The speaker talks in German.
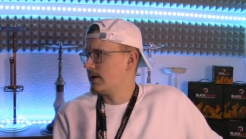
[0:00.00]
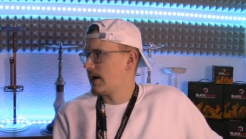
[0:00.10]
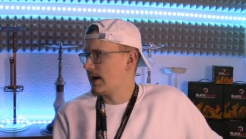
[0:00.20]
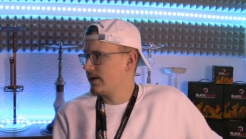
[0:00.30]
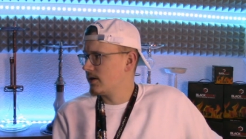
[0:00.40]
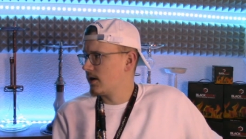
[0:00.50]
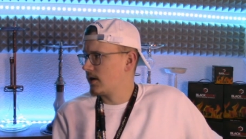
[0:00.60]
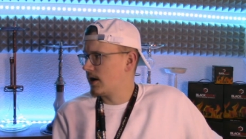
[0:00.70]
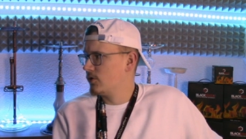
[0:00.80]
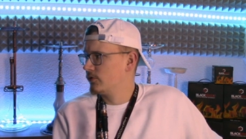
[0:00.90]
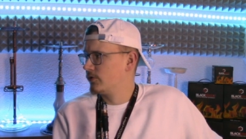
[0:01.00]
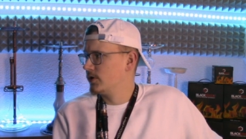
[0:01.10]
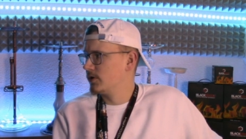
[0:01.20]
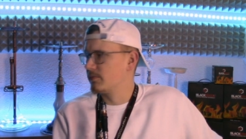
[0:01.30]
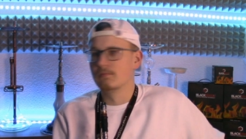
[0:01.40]
einer Lage
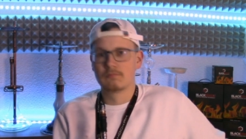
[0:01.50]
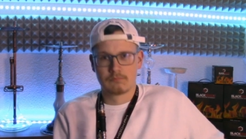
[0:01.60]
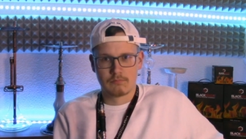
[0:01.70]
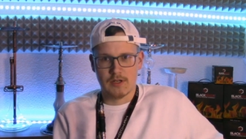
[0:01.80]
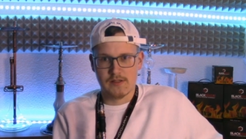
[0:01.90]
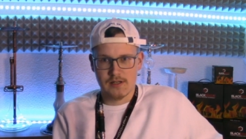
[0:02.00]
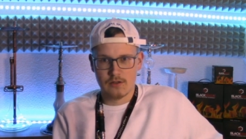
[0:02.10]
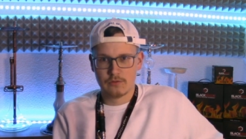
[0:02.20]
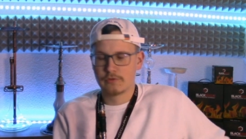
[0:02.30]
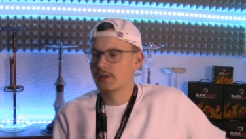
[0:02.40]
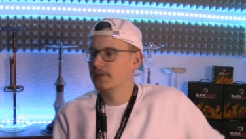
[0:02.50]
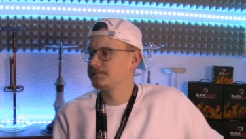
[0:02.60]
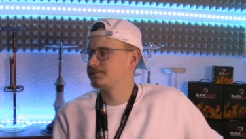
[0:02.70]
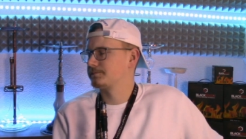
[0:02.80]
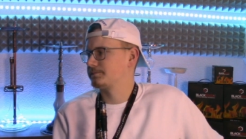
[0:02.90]
Alufolie, Panzer-Alufolie,
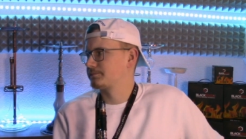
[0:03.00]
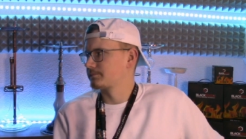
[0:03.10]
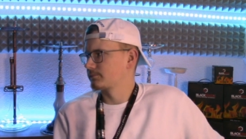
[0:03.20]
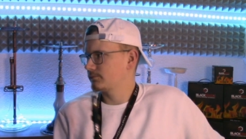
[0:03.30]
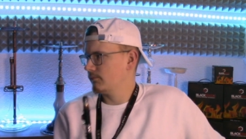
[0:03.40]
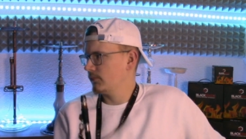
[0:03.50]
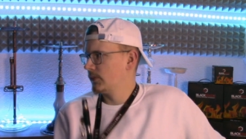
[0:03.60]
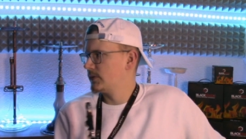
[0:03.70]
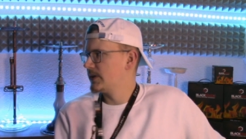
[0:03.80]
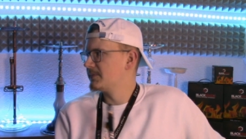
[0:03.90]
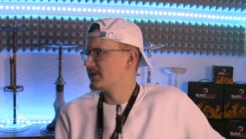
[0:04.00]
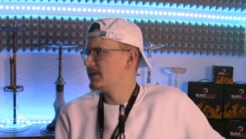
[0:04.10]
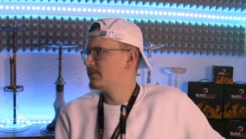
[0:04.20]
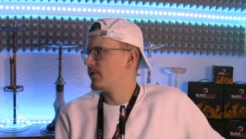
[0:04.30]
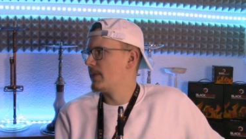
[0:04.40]
dem
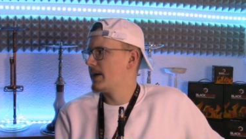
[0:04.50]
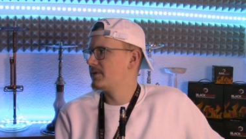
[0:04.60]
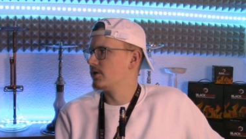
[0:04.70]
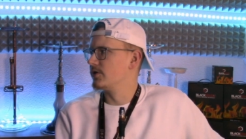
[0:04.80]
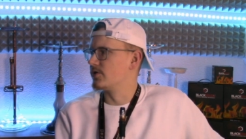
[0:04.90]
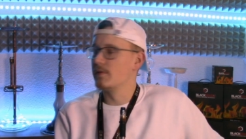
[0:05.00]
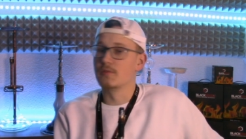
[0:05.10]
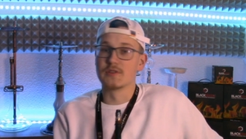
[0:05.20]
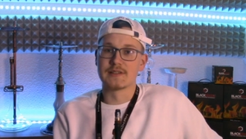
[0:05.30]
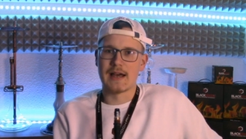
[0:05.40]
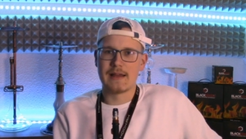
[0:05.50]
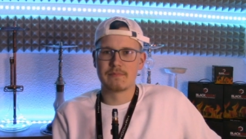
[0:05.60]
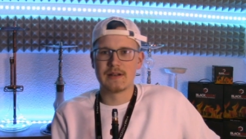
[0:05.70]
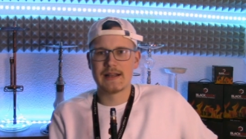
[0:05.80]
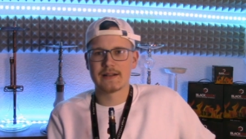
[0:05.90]
Sieb vom Apple on Top und drei
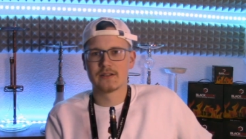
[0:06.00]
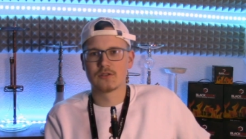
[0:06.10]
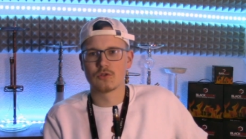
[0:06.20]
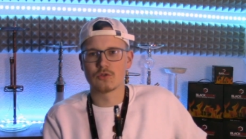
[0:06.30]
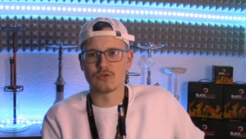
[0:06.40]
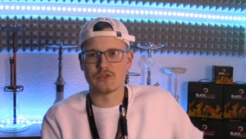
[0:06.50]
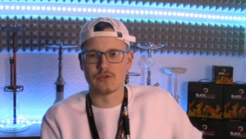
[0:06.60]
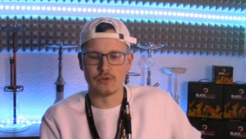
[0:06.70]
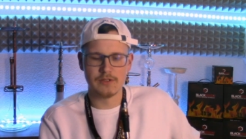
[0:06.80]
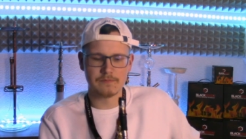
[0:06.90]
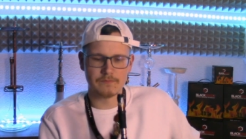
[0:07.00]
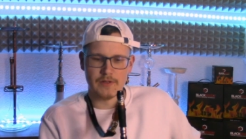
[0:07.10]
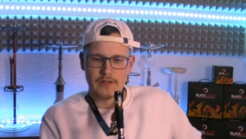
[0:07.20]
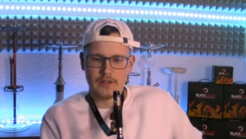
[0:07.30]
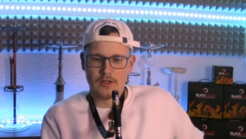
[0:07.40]
Black Kokoskohlen
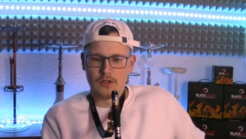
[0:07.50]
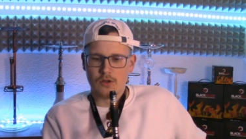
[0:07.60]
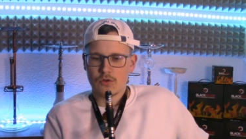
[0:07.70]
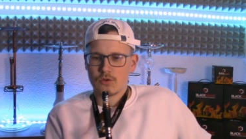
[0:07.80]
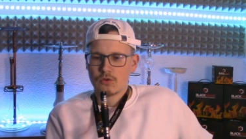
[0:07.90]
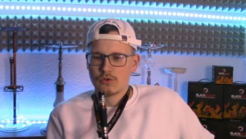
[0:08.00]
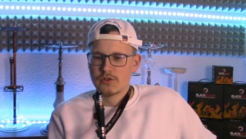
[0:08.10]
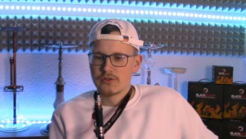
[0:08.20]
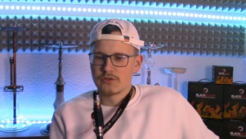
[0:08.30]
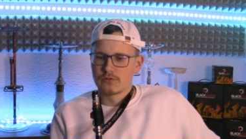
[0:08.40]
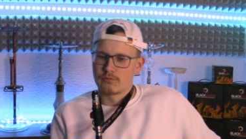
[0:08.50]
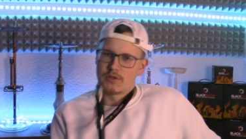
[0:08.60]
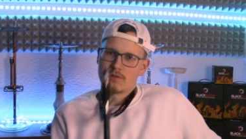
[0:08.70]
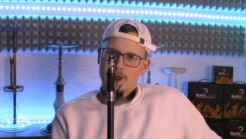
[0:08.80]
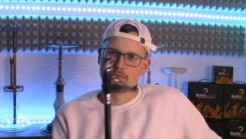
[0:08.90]
und mit
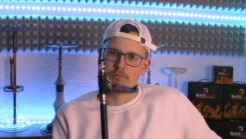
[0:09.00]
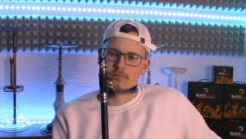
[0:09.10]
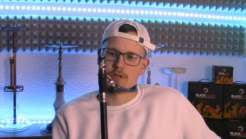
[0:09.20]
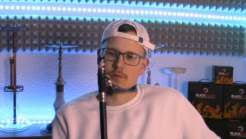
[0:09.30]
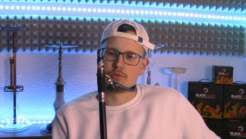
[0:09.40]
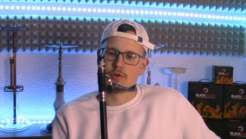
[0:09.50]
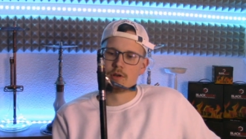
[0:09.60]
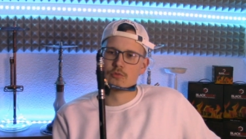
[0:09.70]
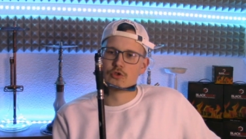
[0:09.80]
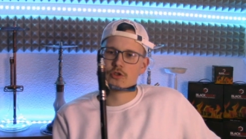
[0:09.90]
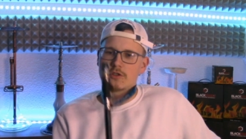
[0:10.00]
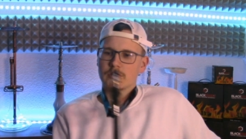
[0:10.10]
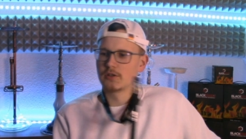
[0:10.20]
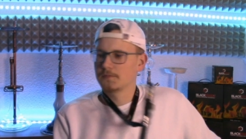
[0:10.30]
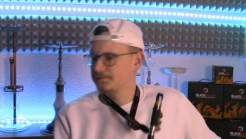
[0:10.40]
dem Japaner Mundstück noch.